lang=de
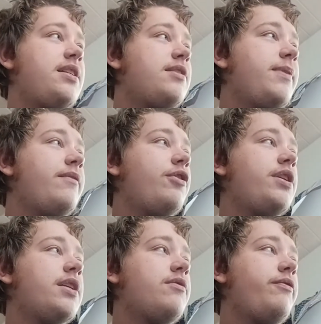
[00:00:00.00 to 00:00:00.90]
Deswegen würde
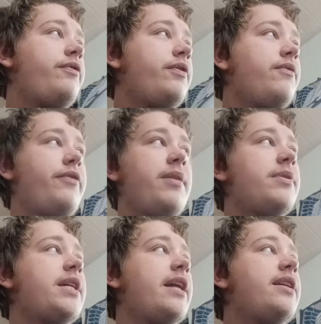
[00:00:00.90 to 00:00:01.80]
ich ja so
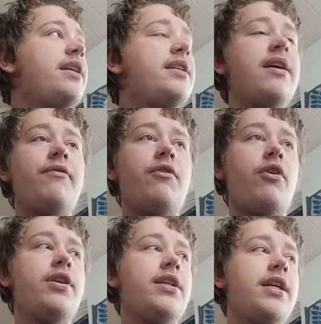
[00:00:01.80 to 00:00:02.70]
Filme zeigen, die
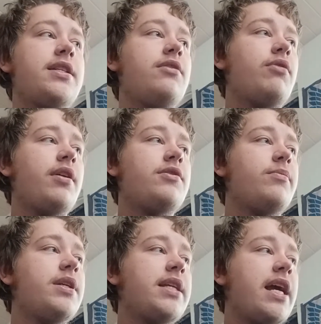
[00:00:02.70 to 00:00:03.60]
kinderfreundlicher sind oder
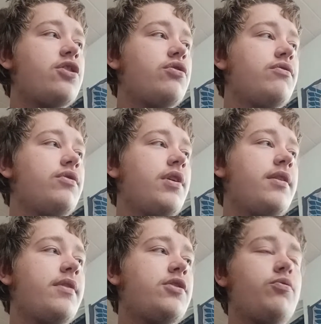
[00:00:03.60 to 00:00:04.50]
zumindest Action,
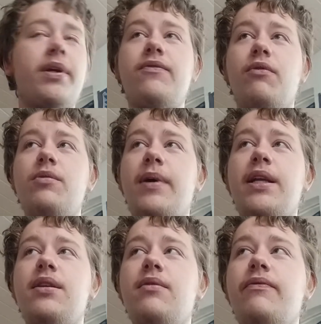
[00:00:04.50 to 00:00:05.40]
äh, also sprich, wo
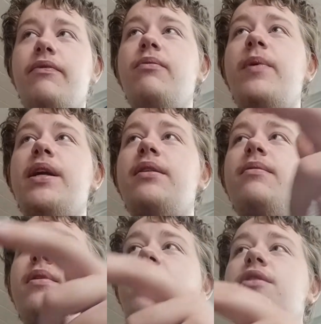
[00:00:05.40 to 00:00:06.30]
man, wo man
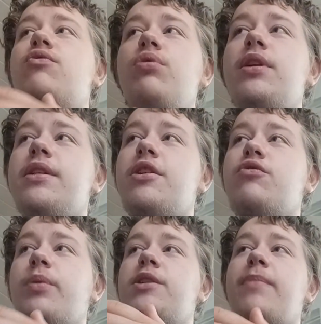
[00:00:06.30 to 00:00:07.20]
das Gute ist. Also
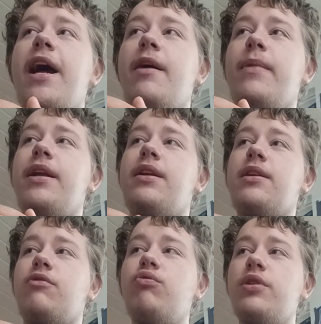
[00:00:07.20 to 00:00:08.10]
sprich Spider-Man, der
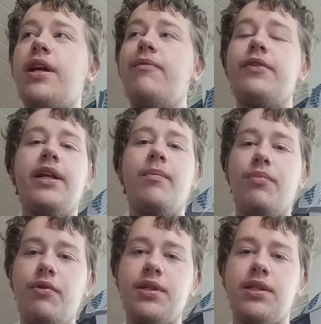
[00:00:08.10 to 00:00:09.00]
Gute kämpft gegen den
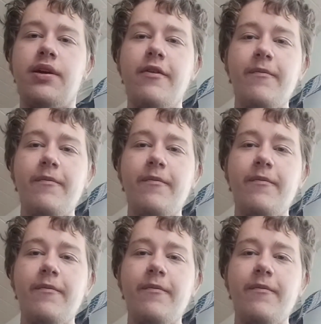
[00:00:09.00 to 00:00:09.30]
Bösen.